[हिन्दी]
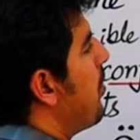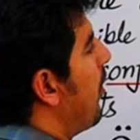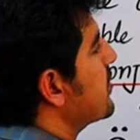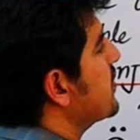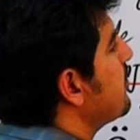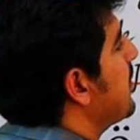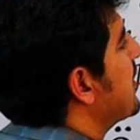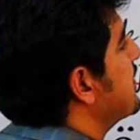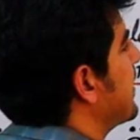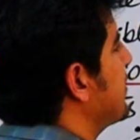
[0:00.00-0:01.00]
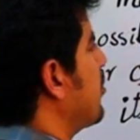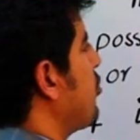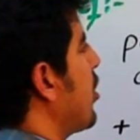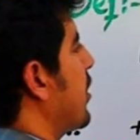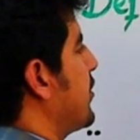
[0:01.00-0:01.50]
पॉसिबल स्ट्रक्चर
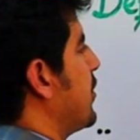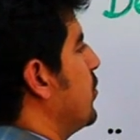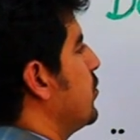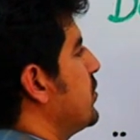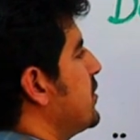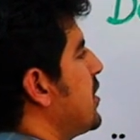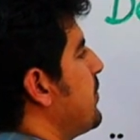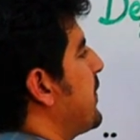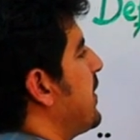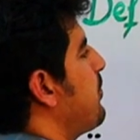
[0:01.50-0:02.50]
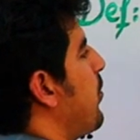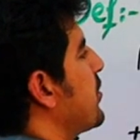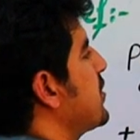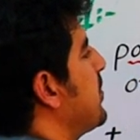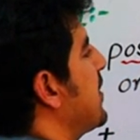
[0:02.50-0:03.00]
ड्रॉ करते हो डिफरेंट
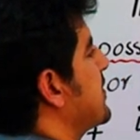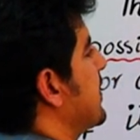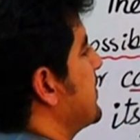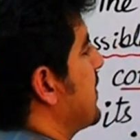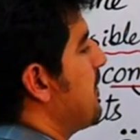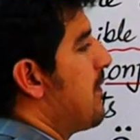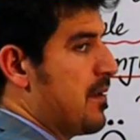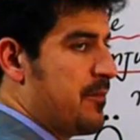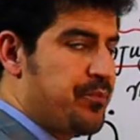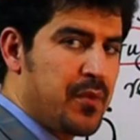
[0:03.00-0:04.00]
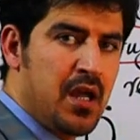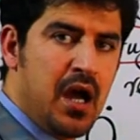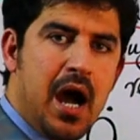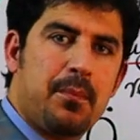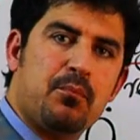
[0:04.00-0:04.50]
पॉसिबल स्ट्रक्चर
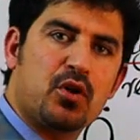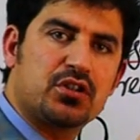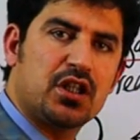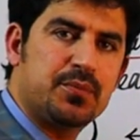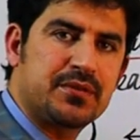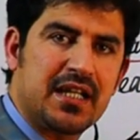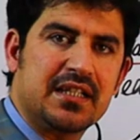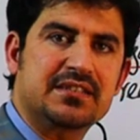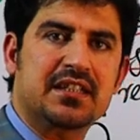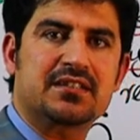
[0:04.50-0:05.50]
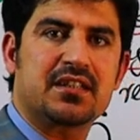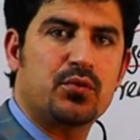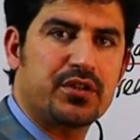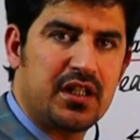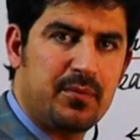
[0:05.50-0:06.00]
आप मुख्तलिफ सारे
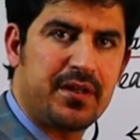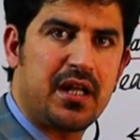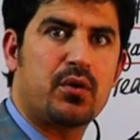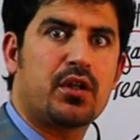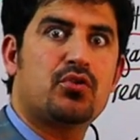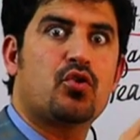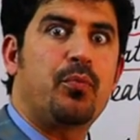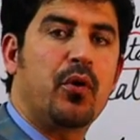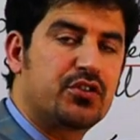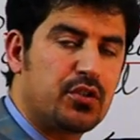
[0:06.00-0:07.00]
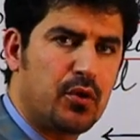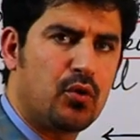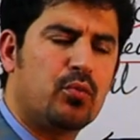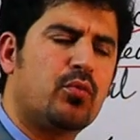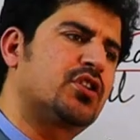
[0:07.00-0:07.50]
स्ट्रक्चर उनके लिए बनाओगे जो
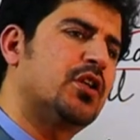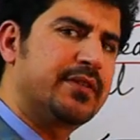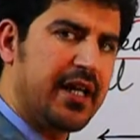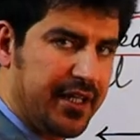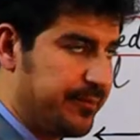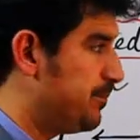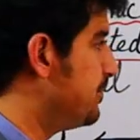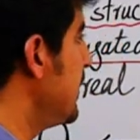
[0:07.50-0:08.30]
पॉसिबल हो मुख्तलिफ सारे